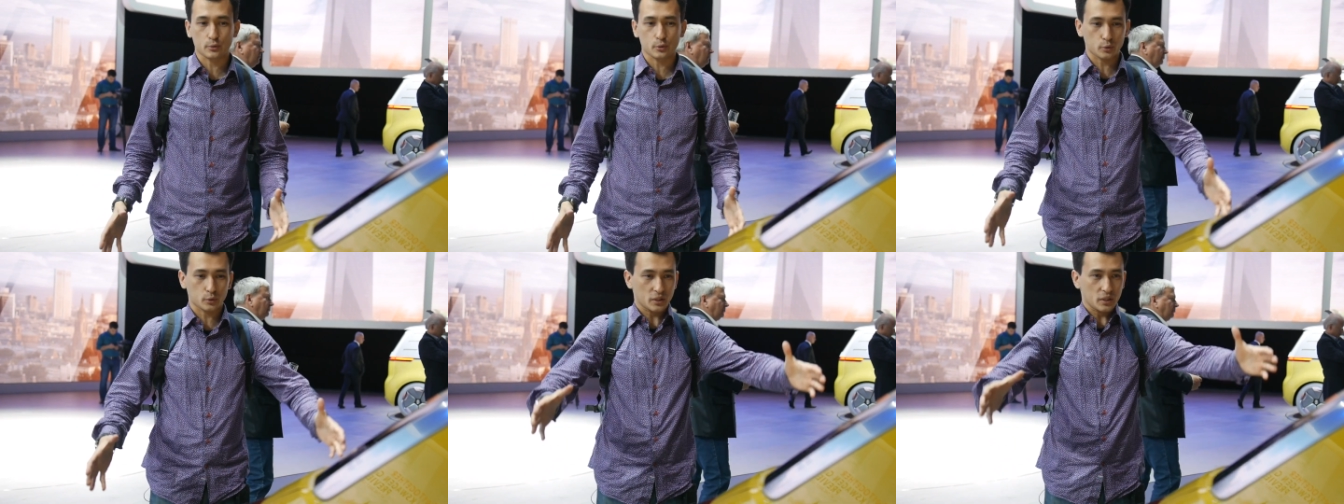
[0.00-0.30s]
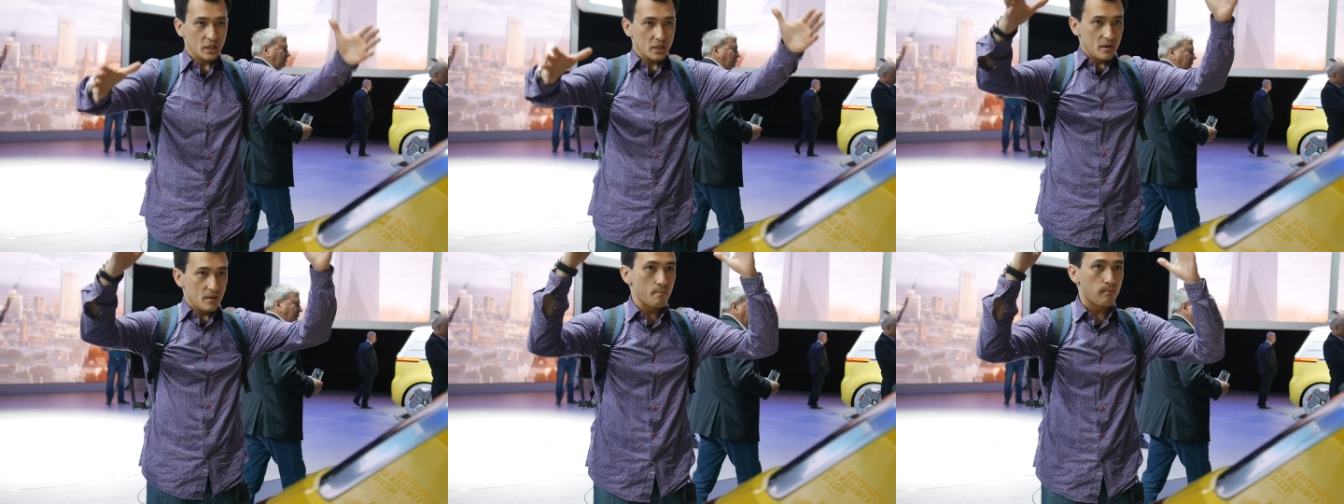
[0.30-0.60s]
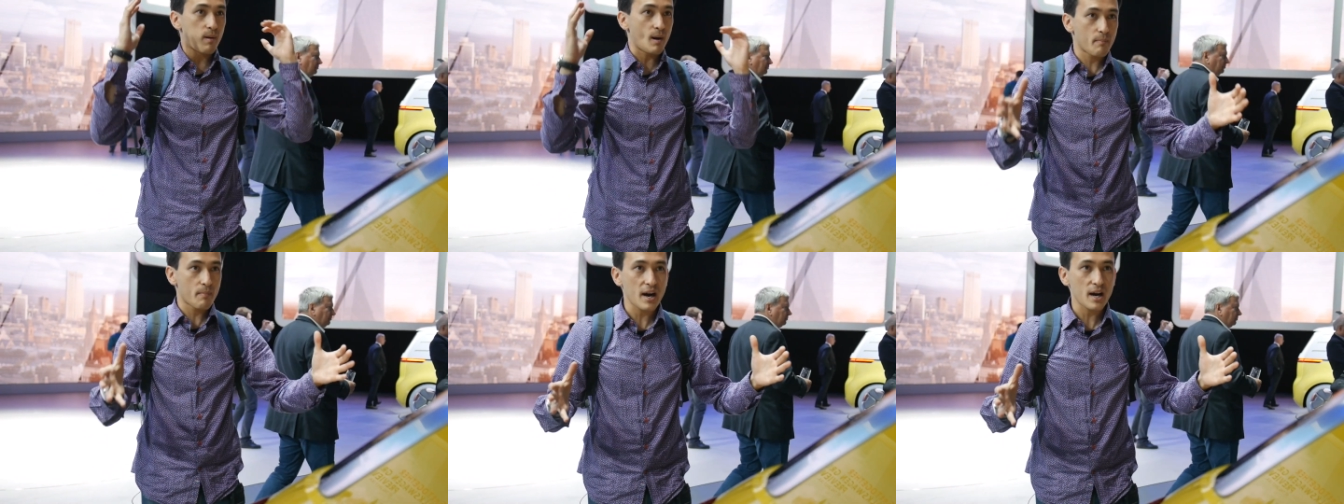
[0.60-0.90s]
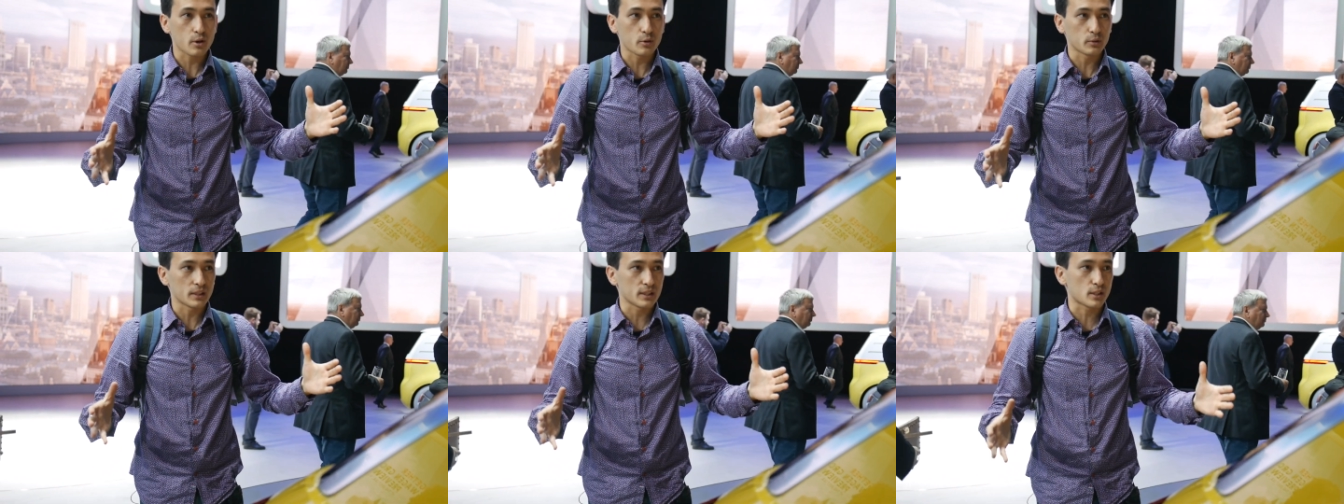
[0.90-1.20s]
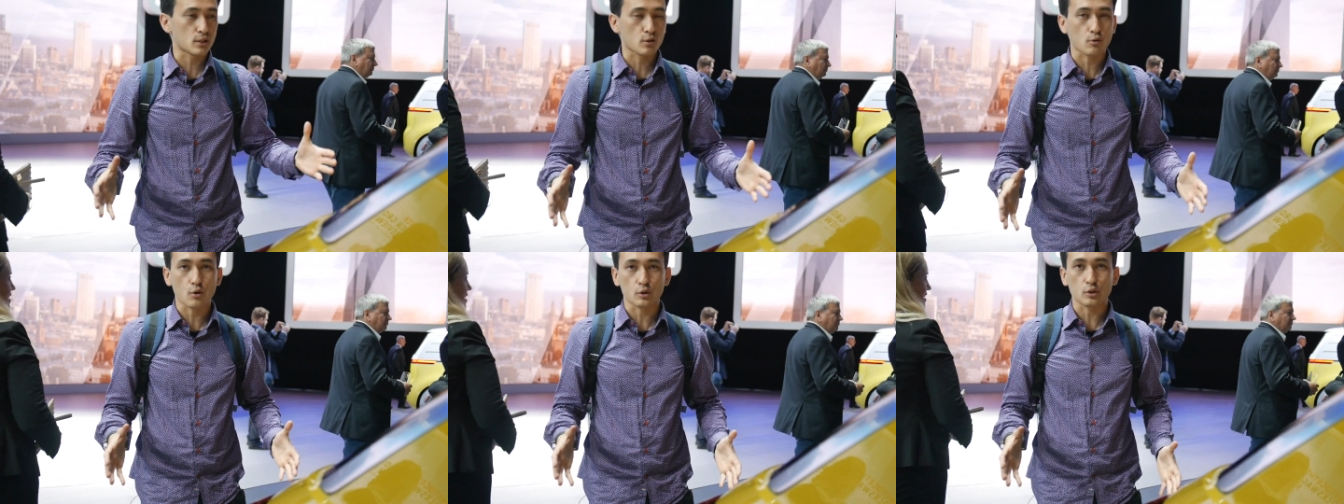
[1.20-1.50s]
И тут бабах у
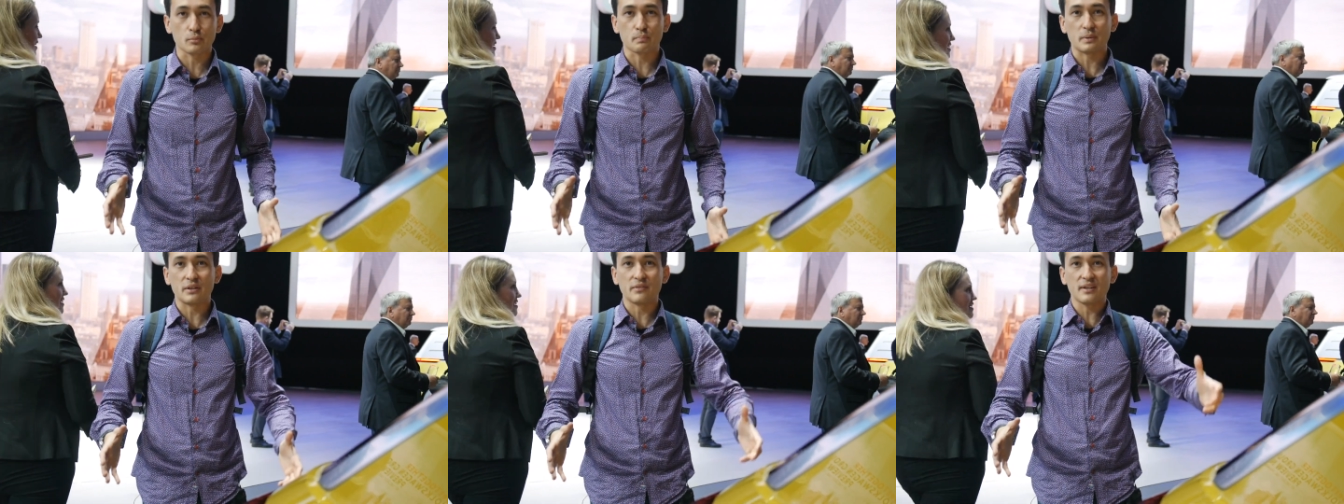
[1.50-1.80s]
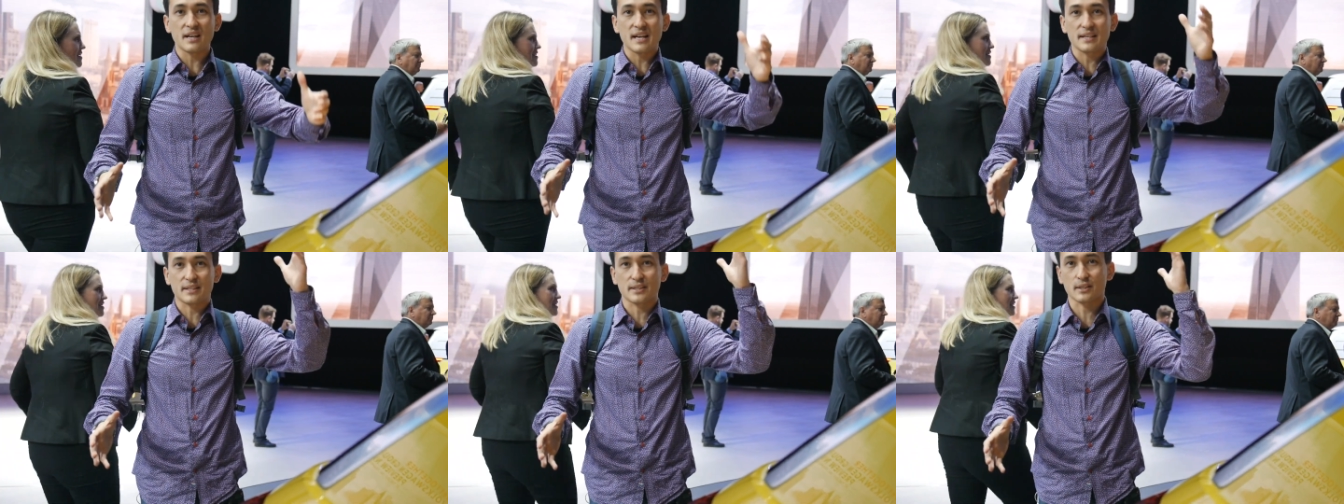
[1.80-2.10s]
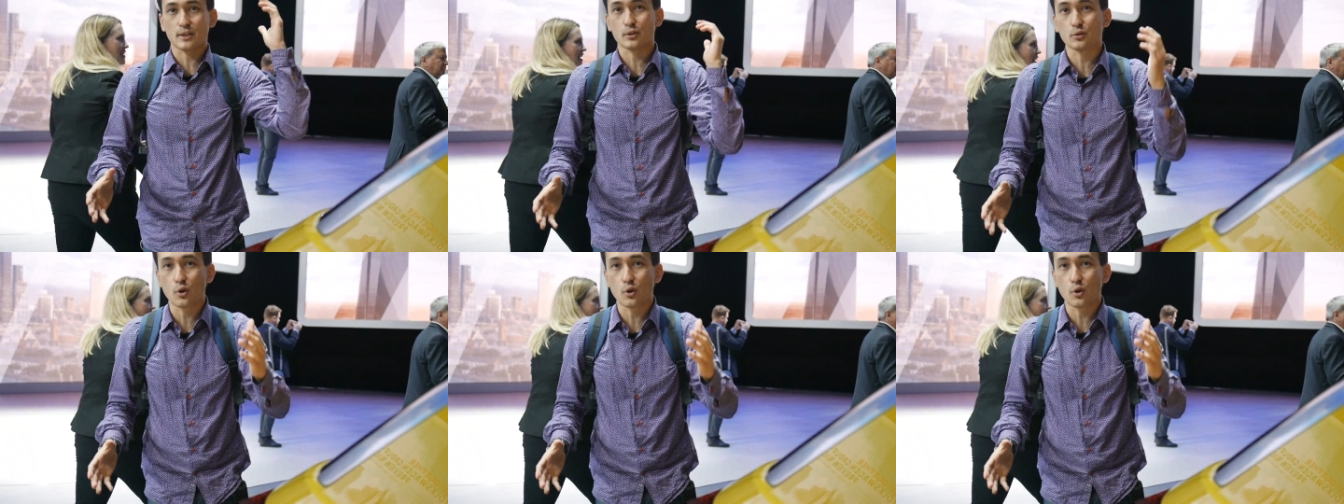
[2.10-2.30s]
нас сходу появляется